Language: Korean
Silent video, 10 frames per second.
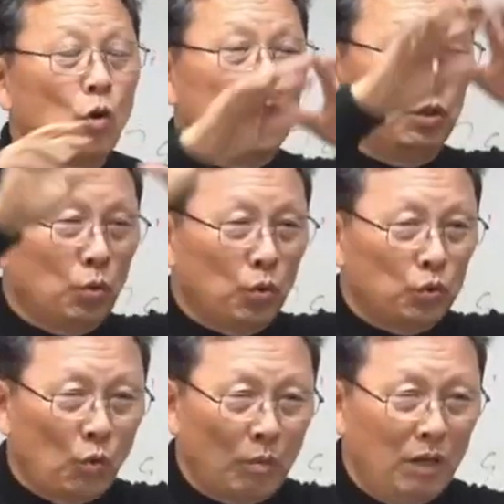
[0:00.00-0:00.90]
기독교
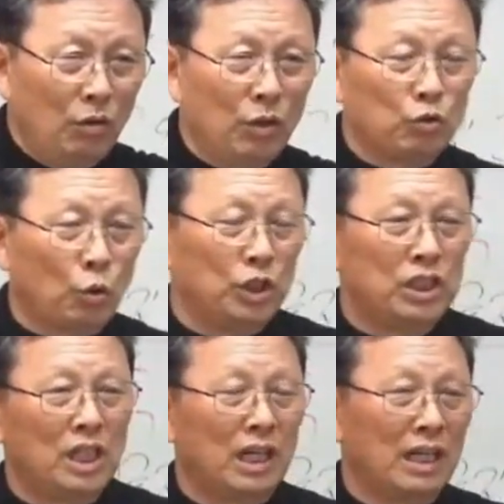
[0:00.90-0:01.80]
종말론의
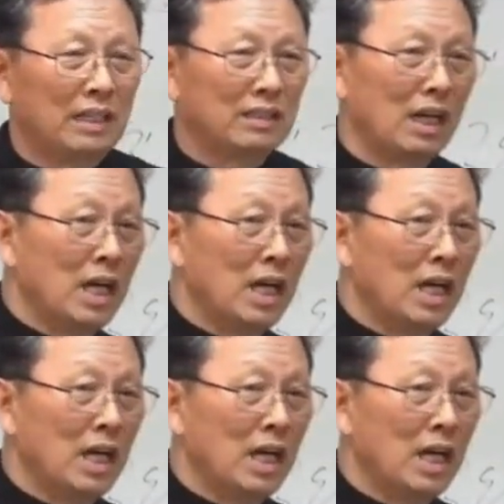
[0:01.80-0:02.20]
조직신학에는 항상